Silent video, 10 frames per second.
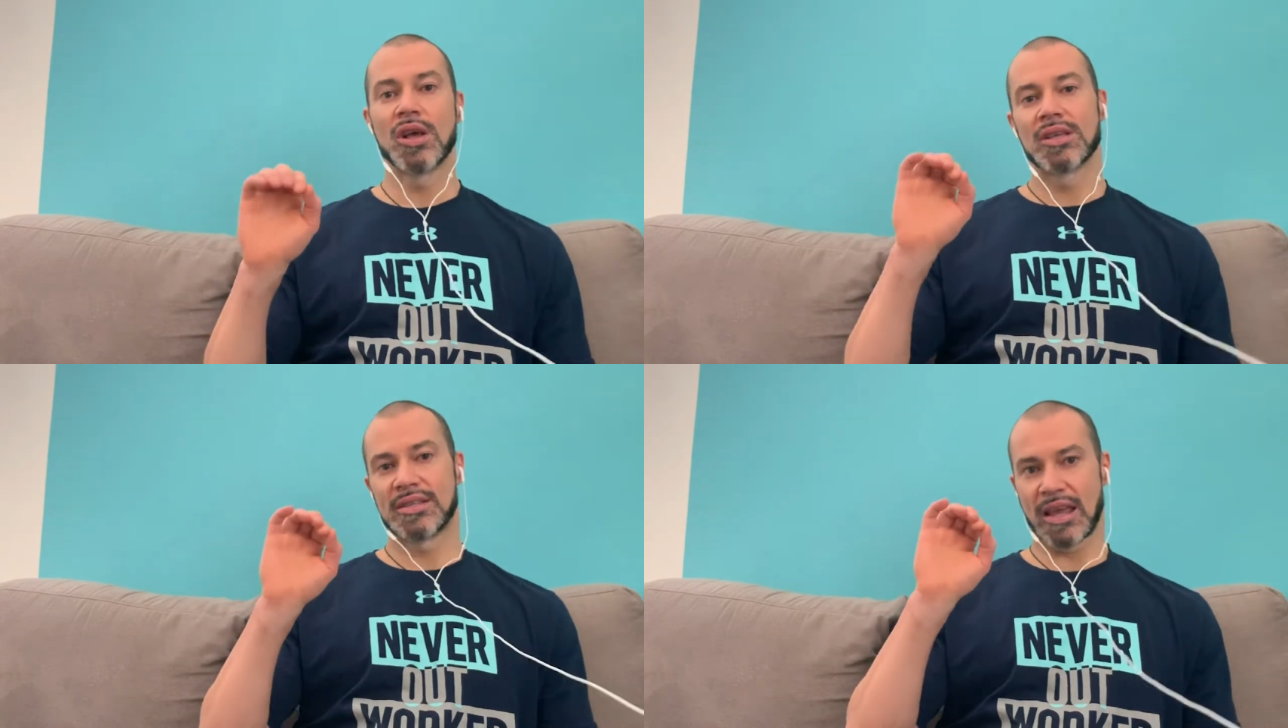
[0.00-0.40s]

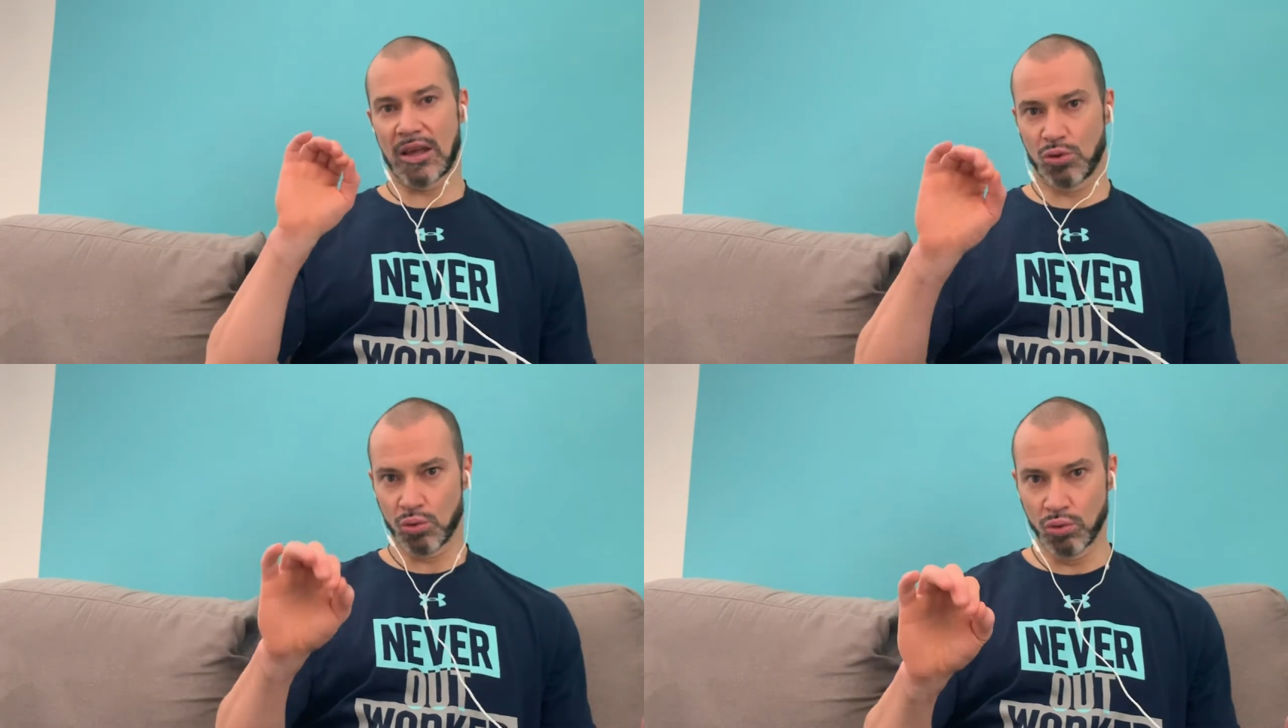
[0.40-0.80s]

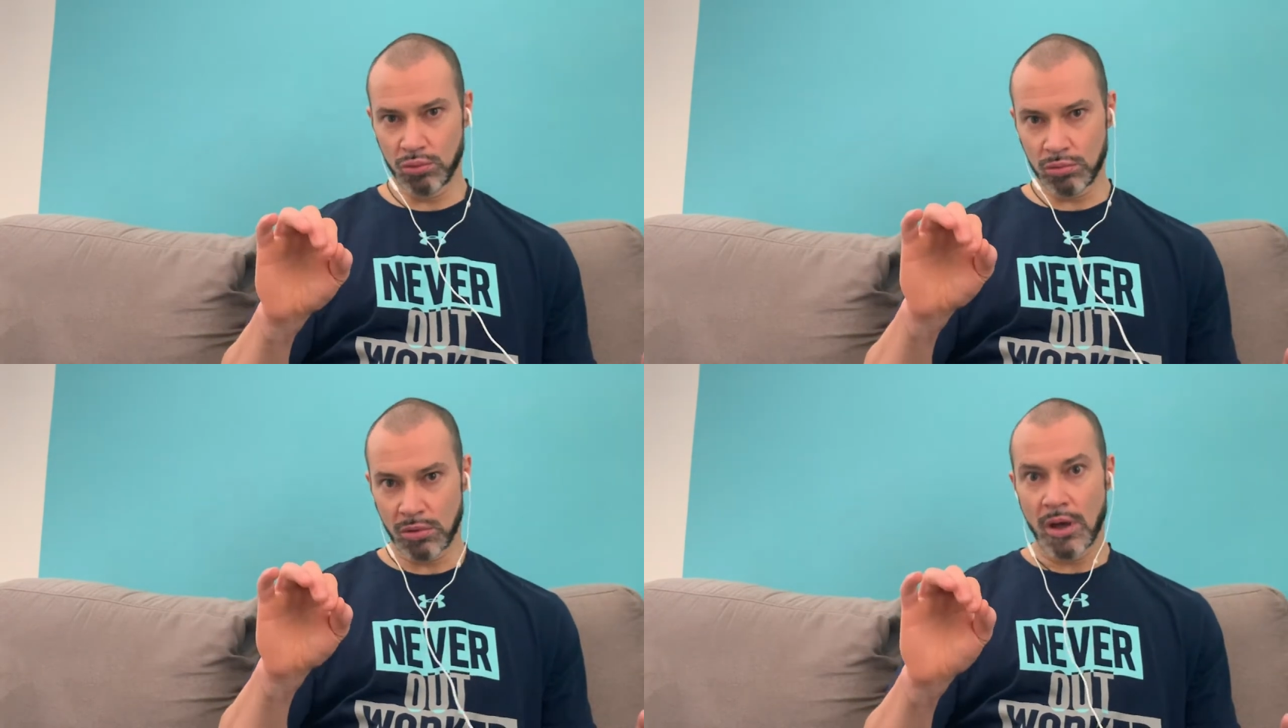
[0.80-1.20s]
Sei
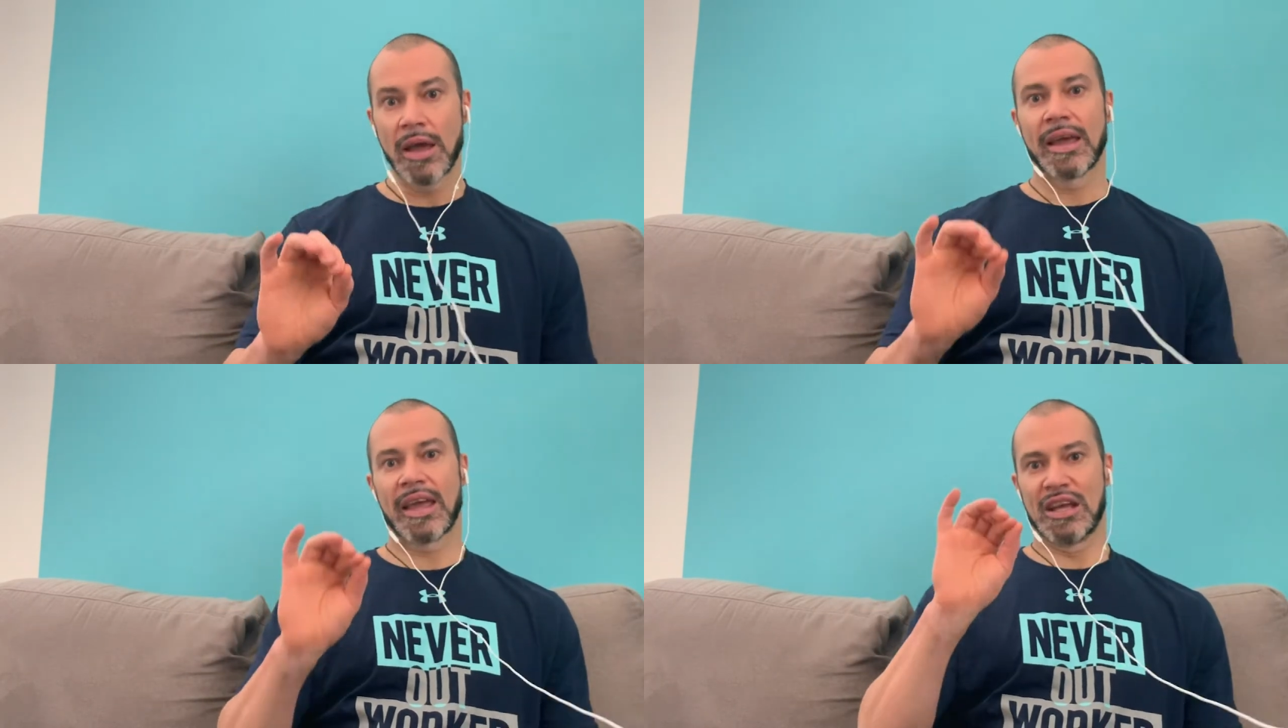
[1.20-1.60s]
tu
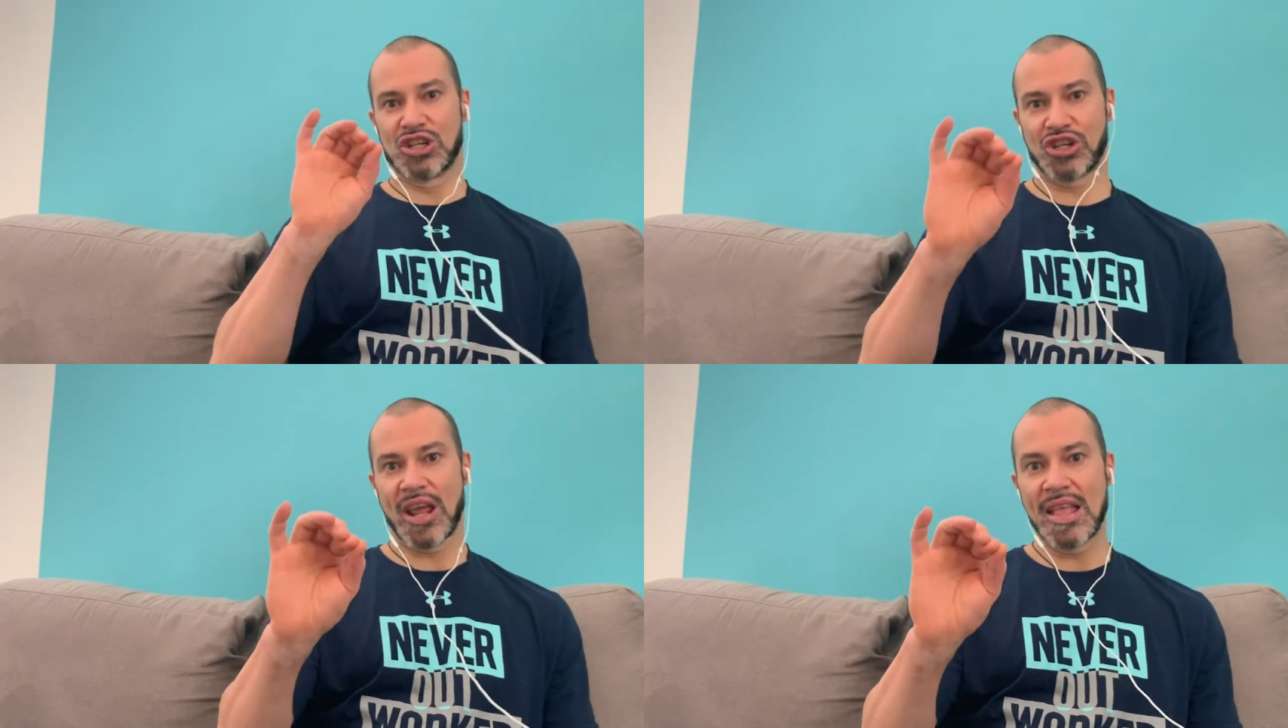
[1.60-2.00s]
che
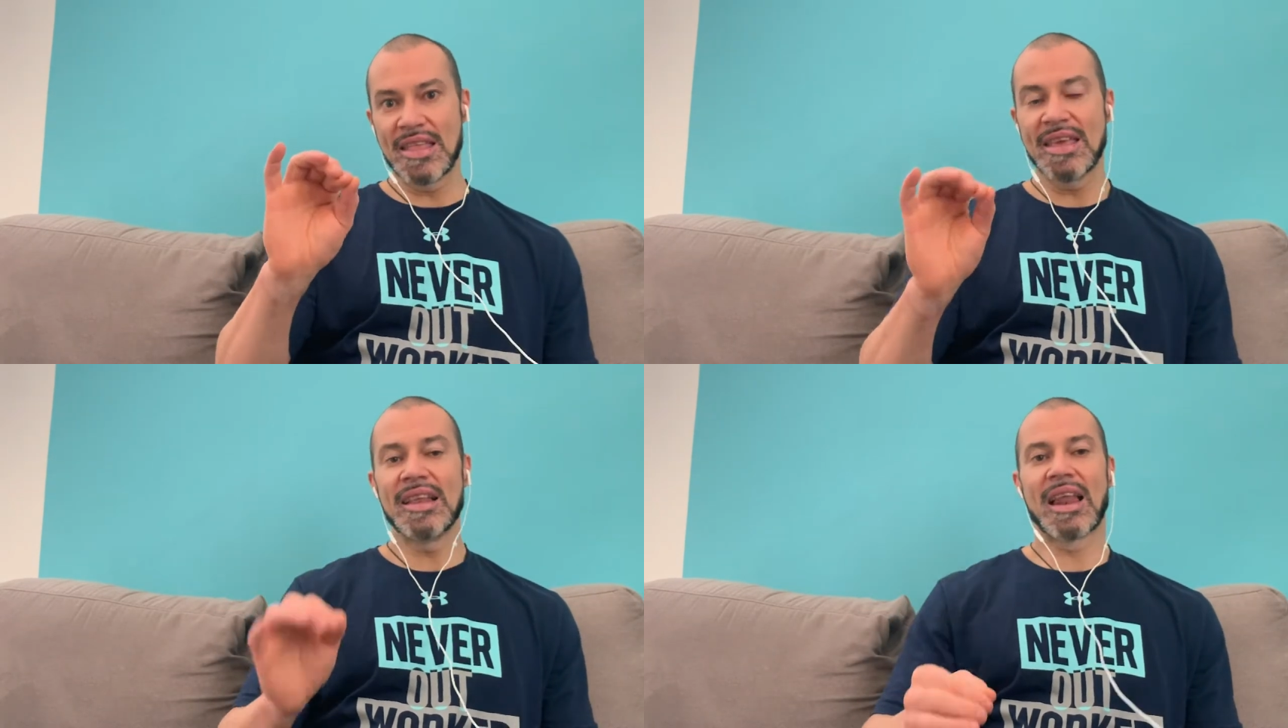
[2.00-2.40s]
scegli